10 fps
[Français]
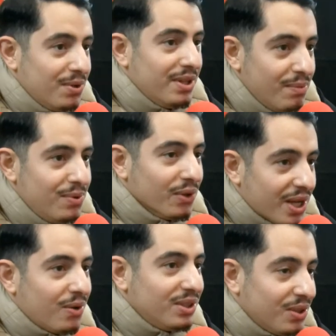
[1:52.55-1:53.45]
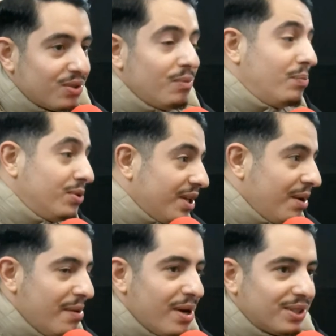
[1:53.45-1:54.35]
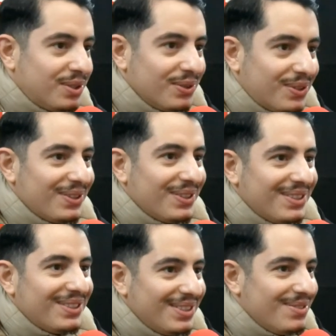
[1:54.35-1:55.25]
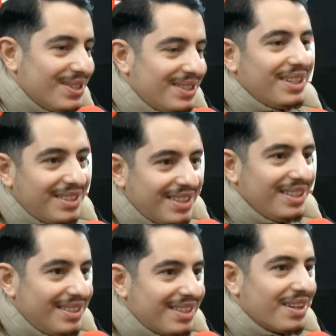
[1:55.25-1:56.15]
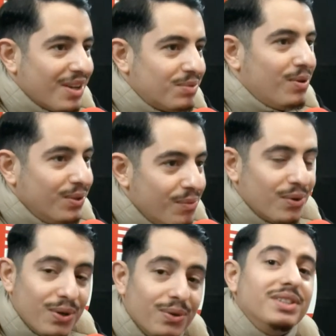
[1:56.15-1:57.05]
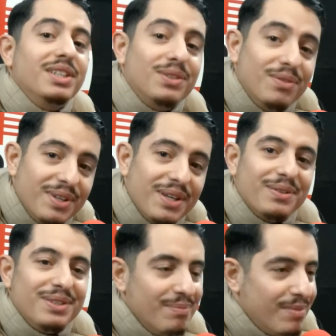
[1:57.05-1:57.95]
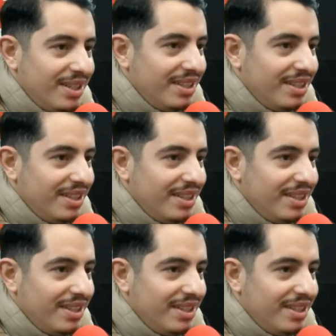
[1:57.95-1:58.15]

Depuis le début, on a grandi ensemble. En plus, on a le même âge. Donc, euh, ouais, Cédric, c'est quelqu'un que je porte dans mon cœur aussi. Je fais une belle